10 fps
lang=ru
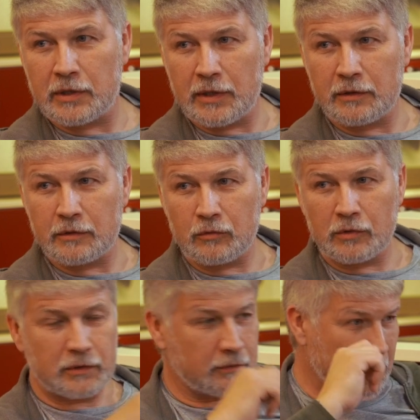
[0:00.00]
стрелять из
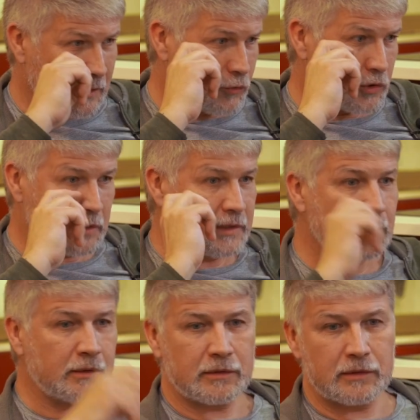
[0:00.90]
лука. Это можно
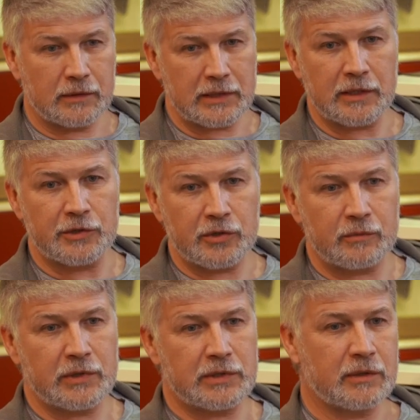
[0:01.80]
сделать
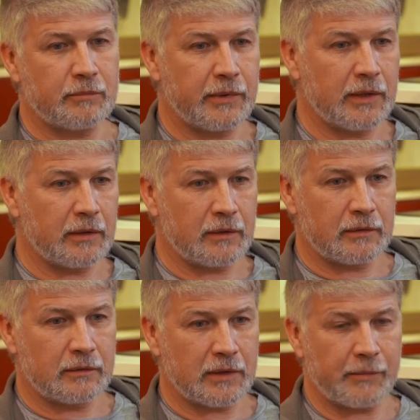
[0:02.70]
достаточно быстро при